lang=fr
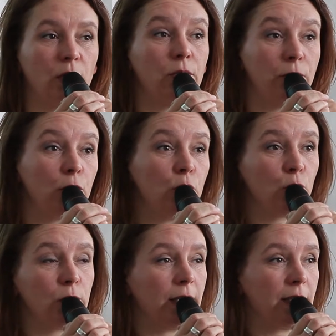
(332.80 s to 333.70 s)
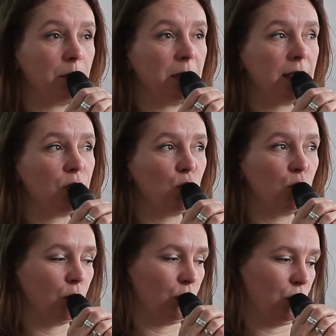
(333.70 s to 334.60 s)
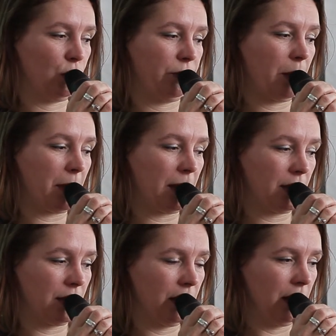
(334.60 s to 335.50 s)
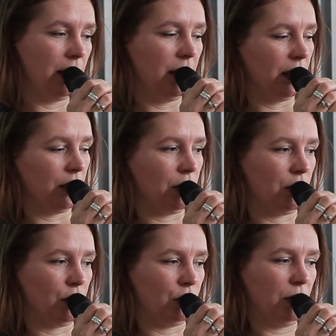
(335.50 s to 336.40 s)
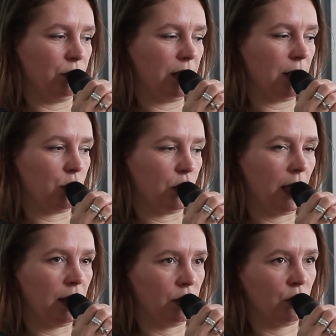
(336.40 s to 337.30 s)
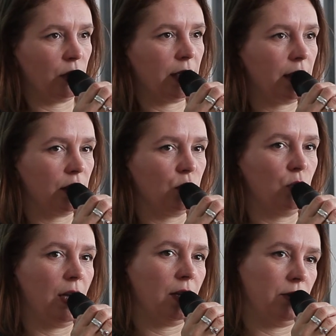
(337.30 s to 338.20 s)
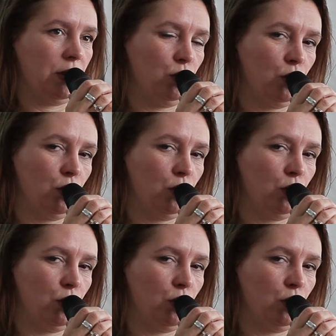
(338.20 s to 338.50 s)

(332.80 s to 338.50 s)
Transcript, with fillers: la feuille de route a été mise à jour euh, fin mars euh, au niveau national dans le cadre de la révision